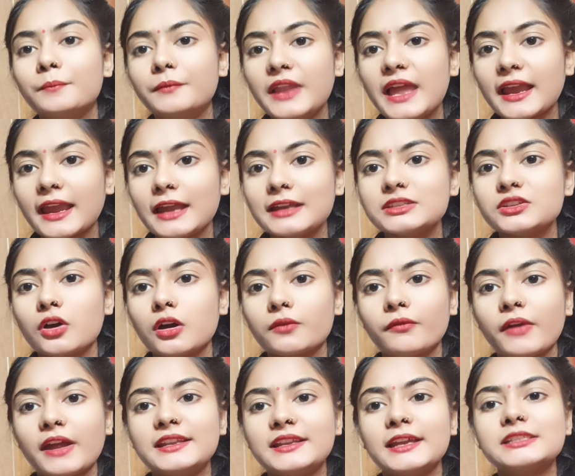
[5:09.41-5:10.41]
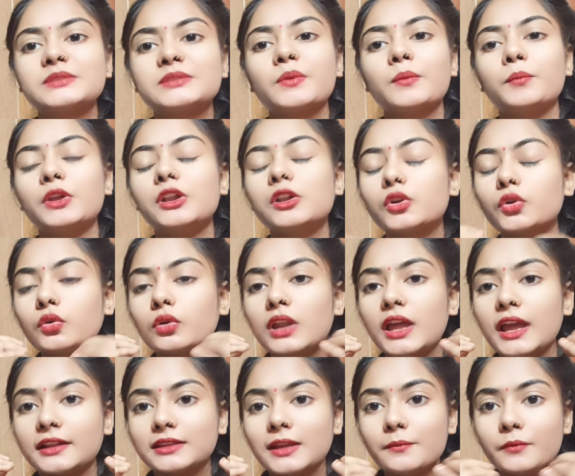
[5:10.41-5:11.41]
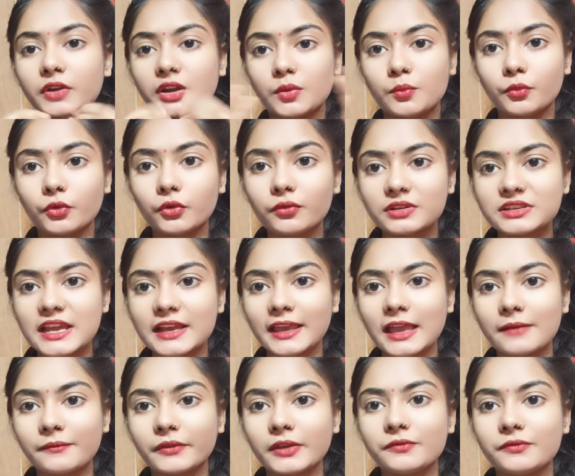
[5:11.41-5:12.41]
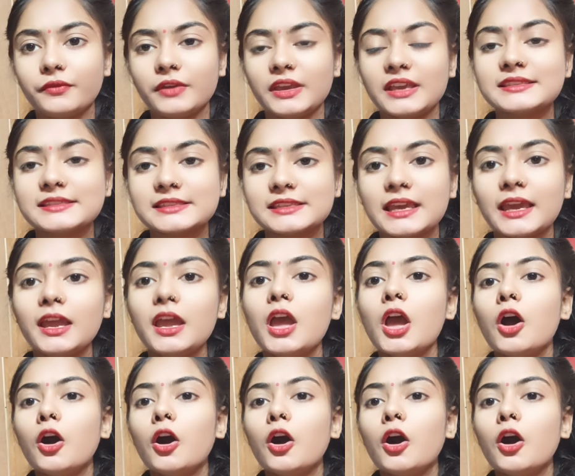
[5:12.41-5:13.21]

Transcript: ब्लैक हेड्स और वाइट हेड्स भी बिल्कुल एकदम रिमूव हो जाएंगे आपके फेस से